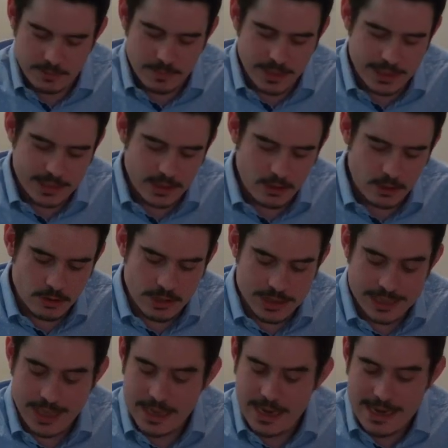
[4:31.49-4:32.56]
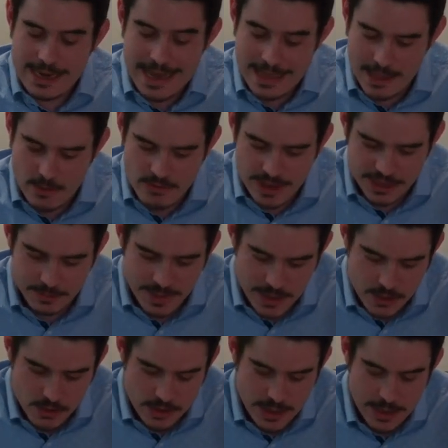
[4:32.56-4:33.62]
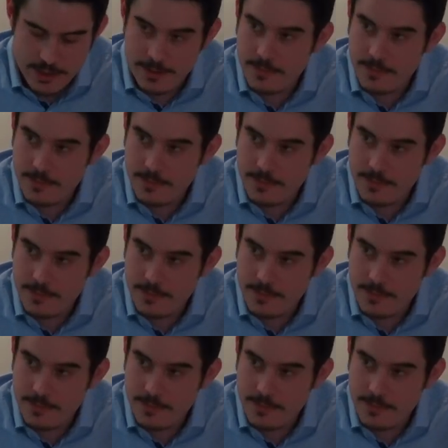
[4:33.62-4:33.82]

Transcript: París y Londres, la deuda española.